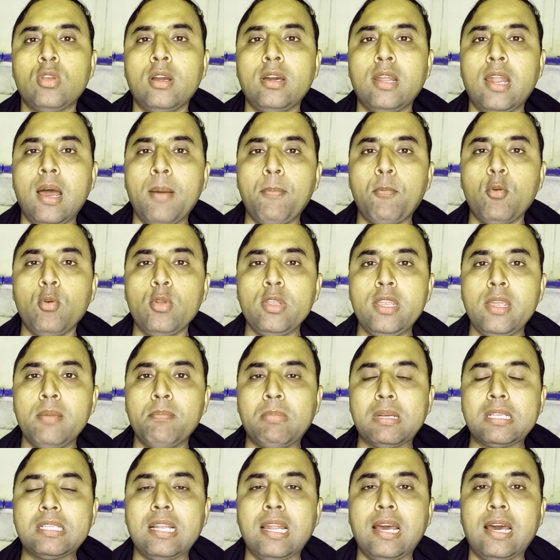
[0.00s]
सो so, अगर आपको ये
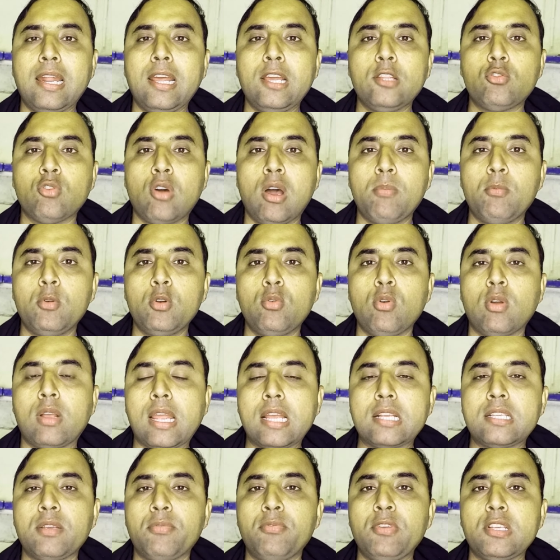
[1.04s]
मसला आ रहा है तो आप उनको
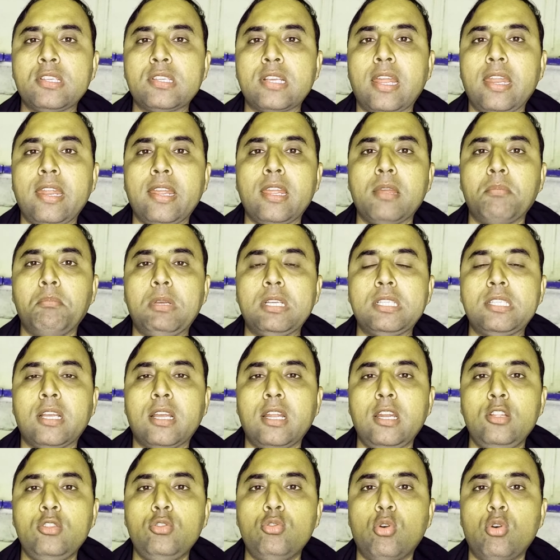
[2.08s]
कैसे फिक्स करेंगे
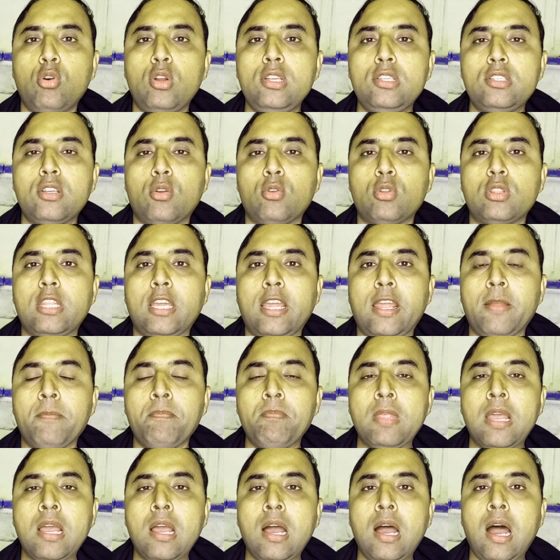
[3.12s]
बेसिकली दो रीजन होते हैं
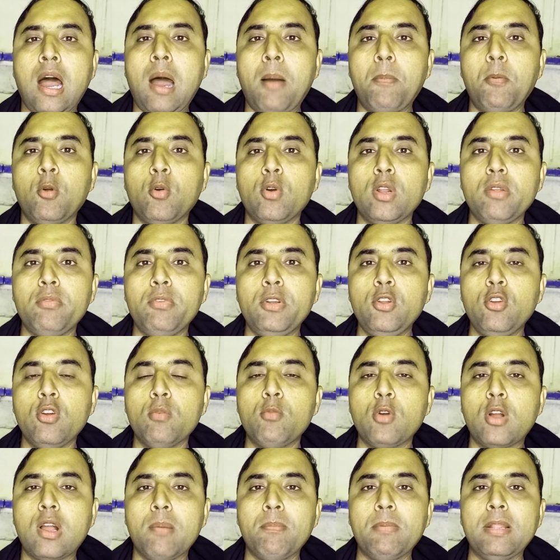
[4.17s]
आप लोगों ने
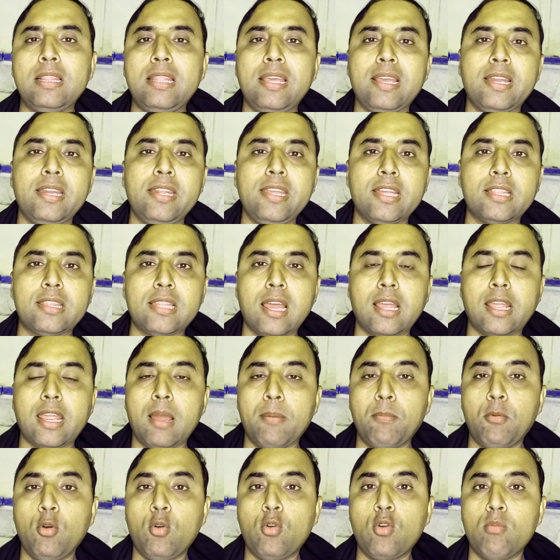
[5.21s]
वीडियो मुकम्मल देखनी है
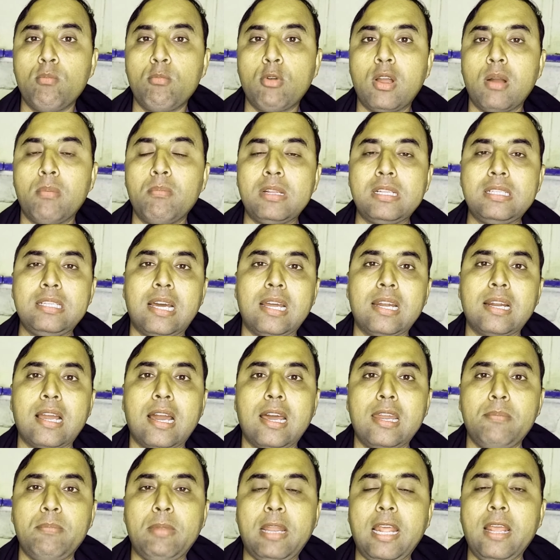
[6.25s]
ताकि आप लोग को मुकम्मल
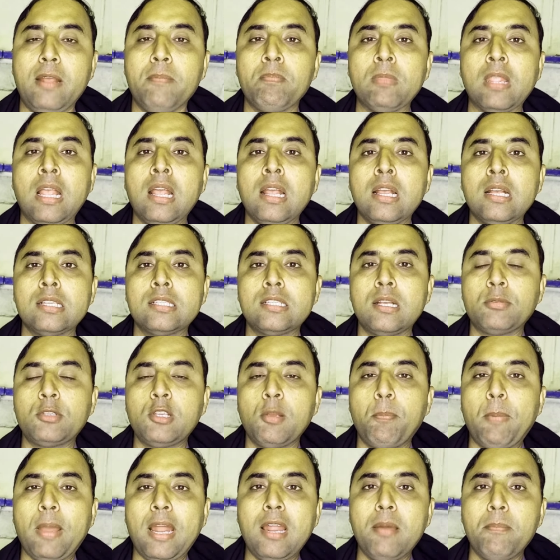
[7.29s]
जानकारी मिले
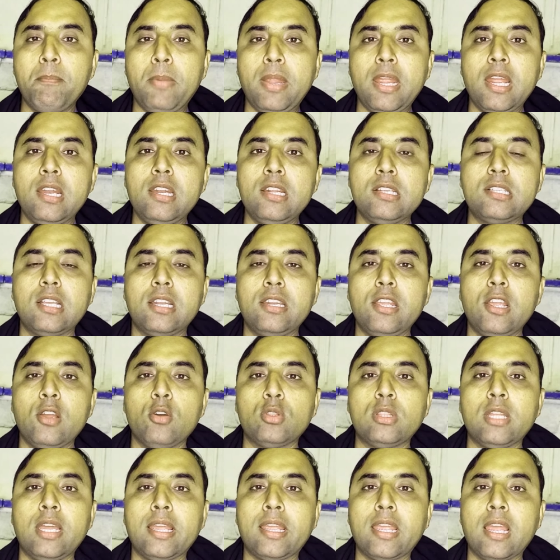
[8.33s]
सबसे पहला मेन रीजन ये
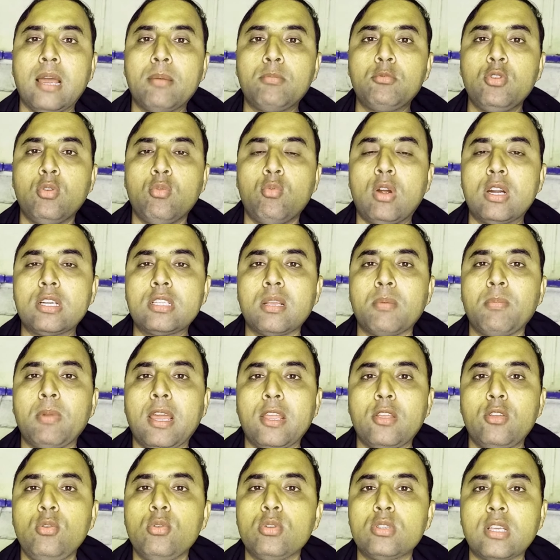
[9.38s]
होता है कि आप जो व्हाट्सअप
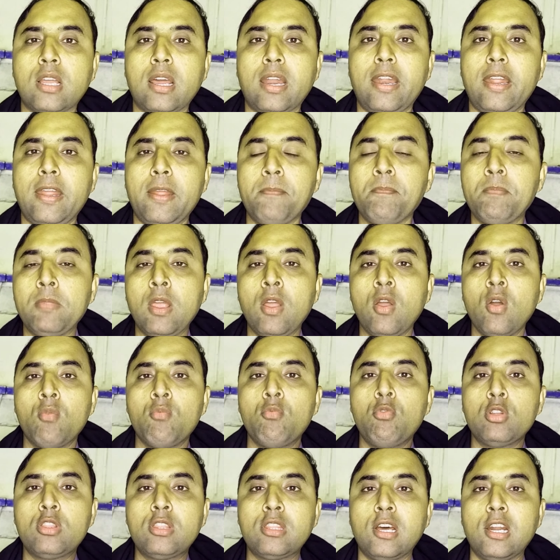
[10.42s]
लाइक यूज कर रहे हैं
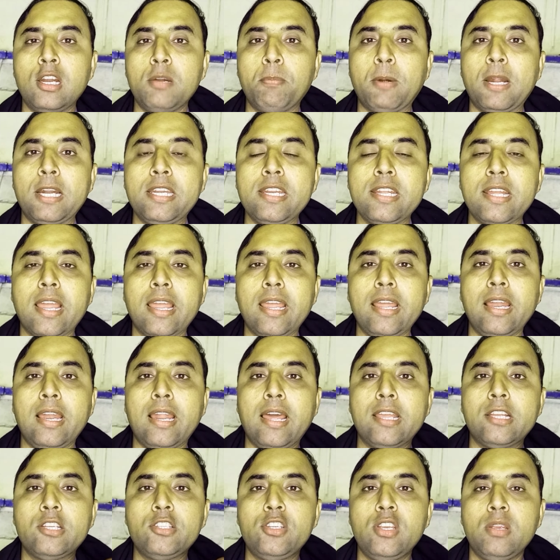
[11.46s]
वो थर्ड पार्टी का है
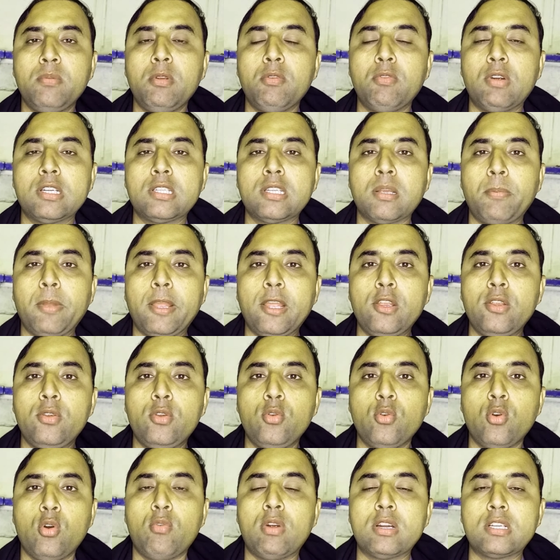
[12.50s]
लाइक जीबी व्हाट्सअप
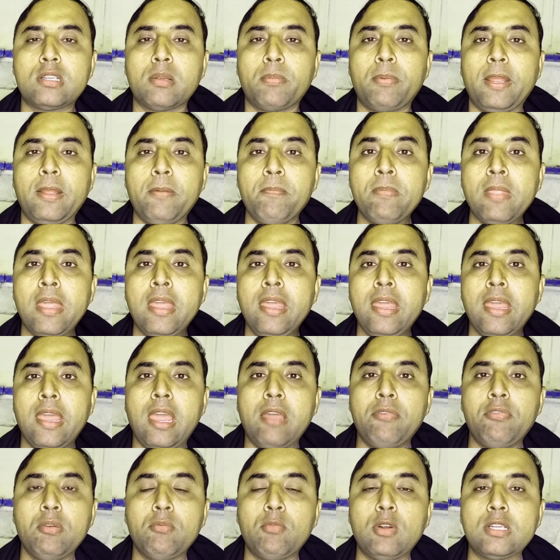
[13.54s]
है यो व्हाट्सअप है
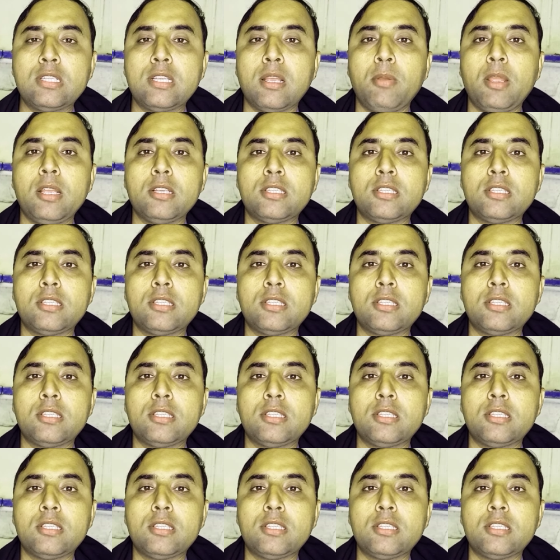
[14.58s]
एफ एम व्हाट्सअप